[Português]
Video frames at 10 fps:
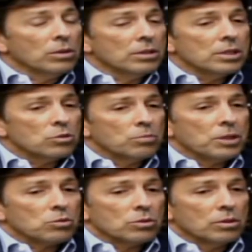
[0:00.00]
Quando a gente
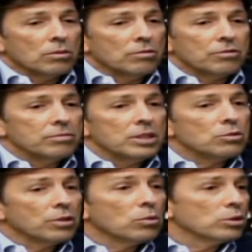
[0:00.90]
começou, eu,
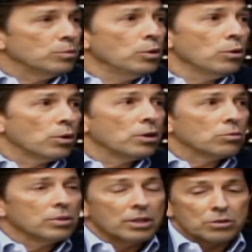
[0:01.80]
isso foi em 2008.